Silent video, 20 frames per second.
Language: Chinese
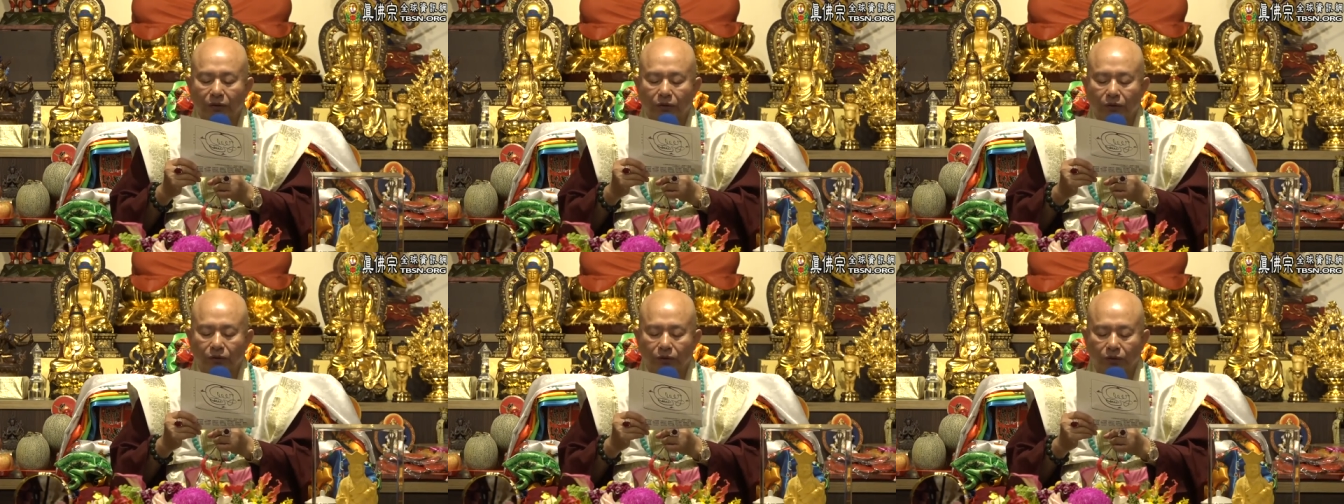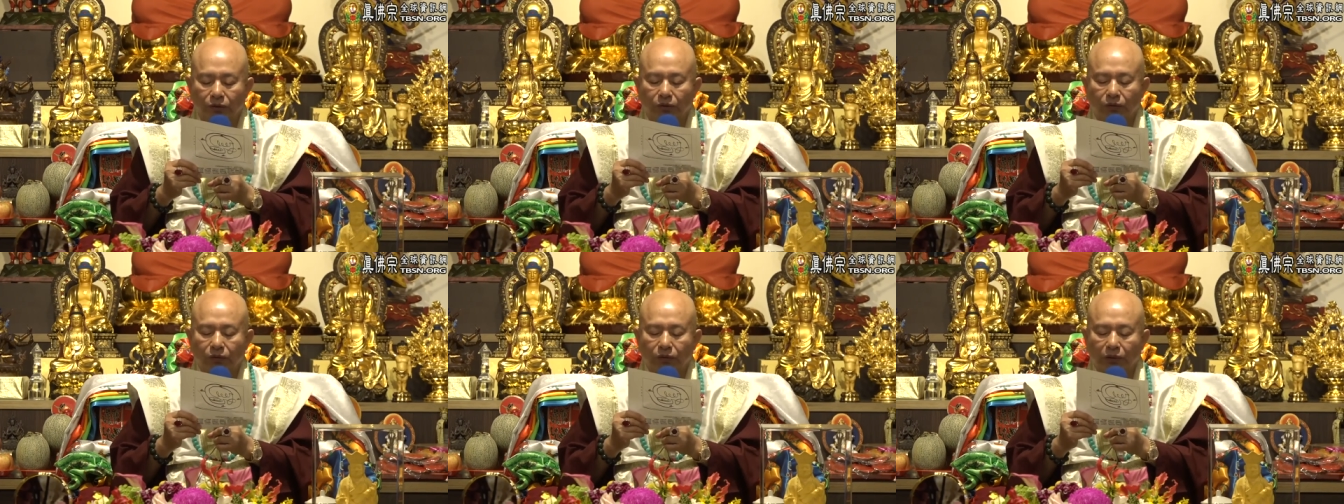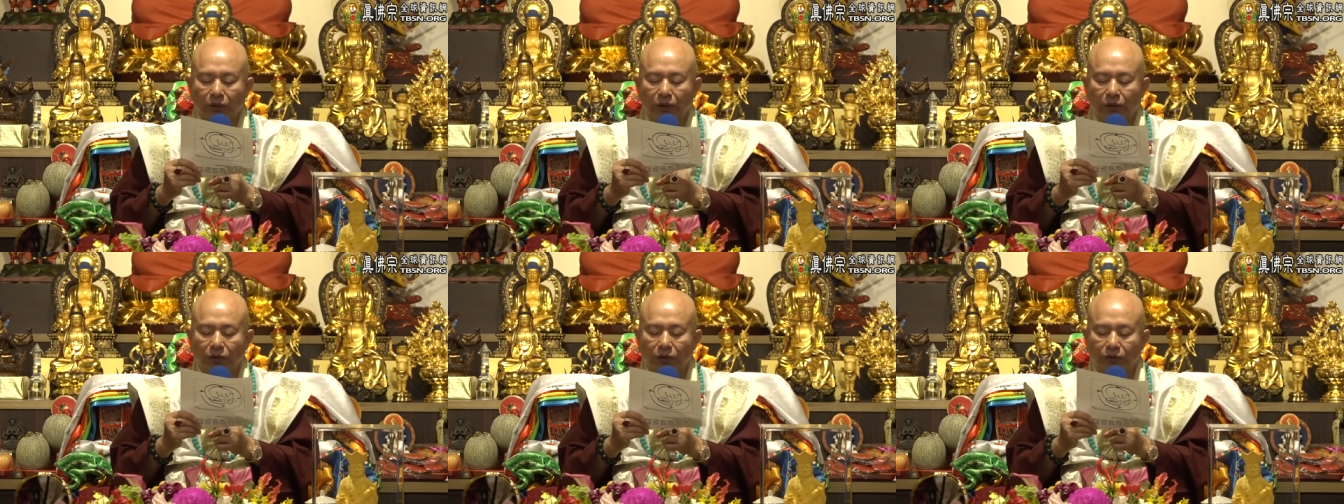福
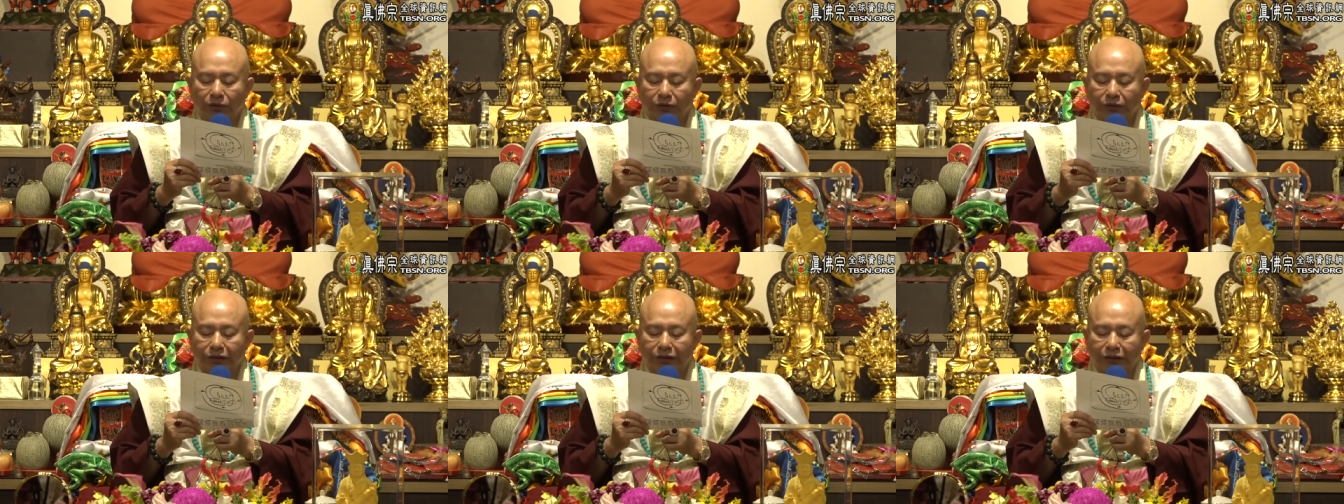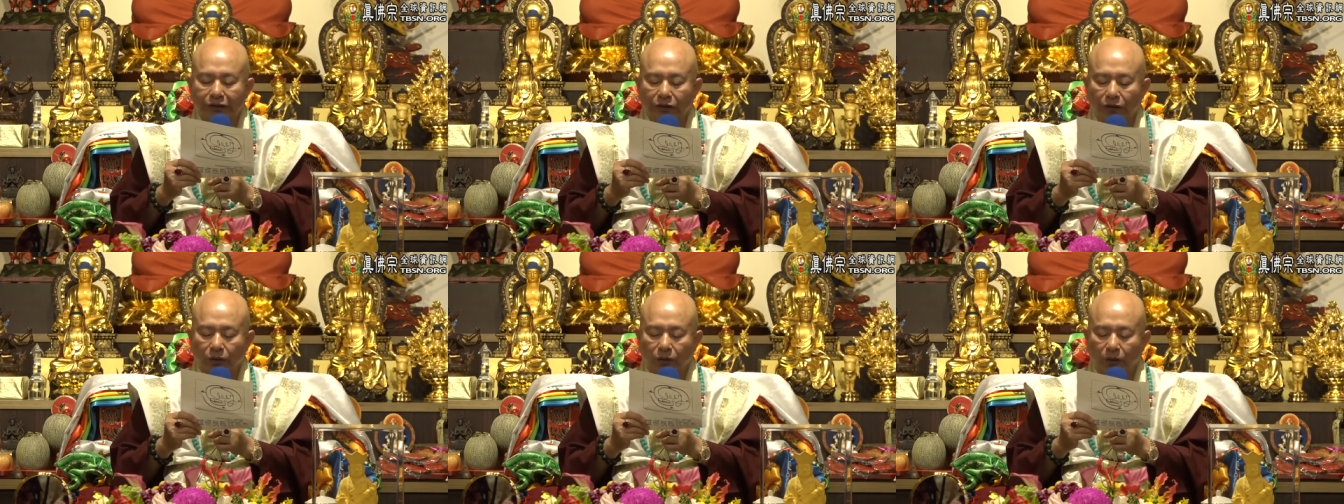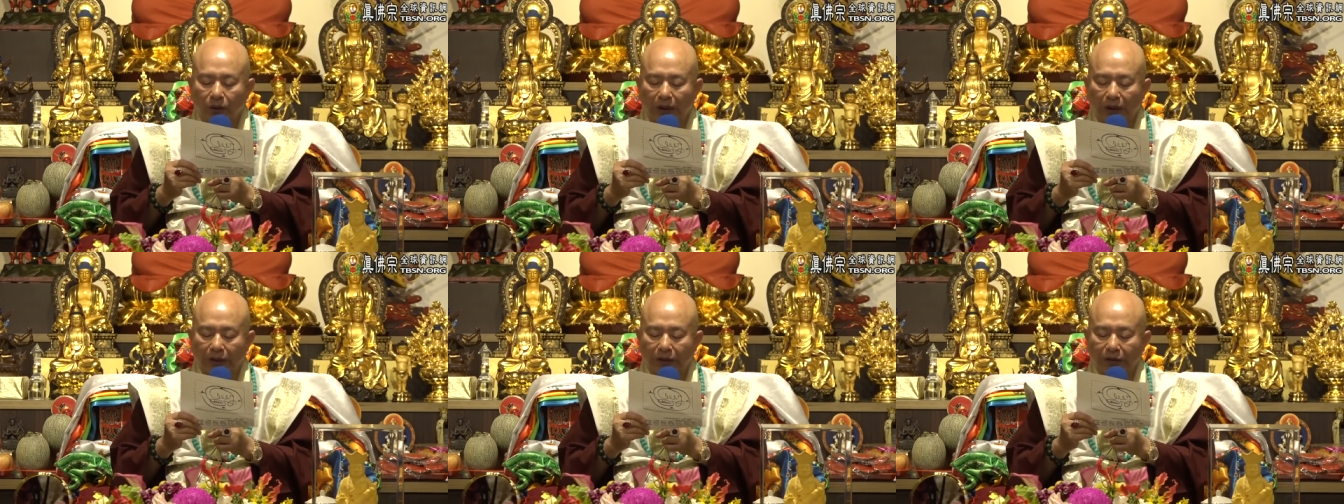有金
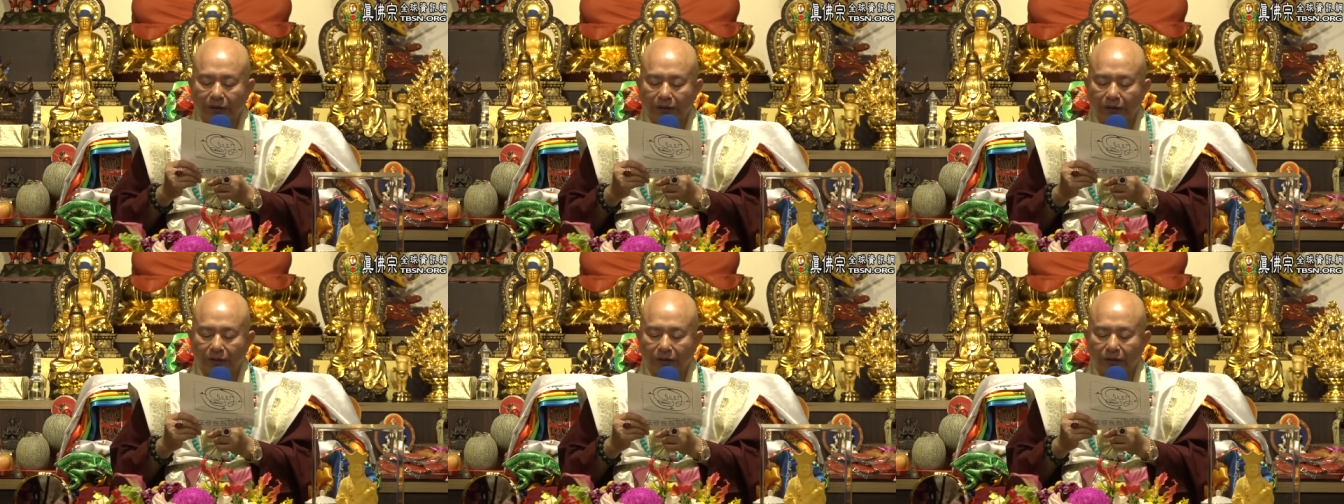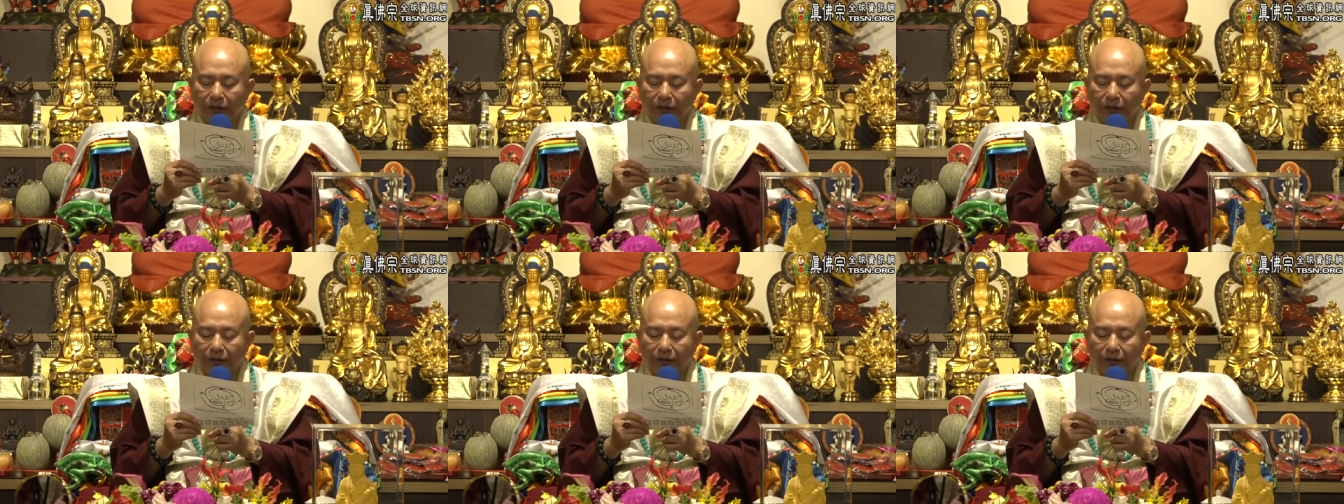光，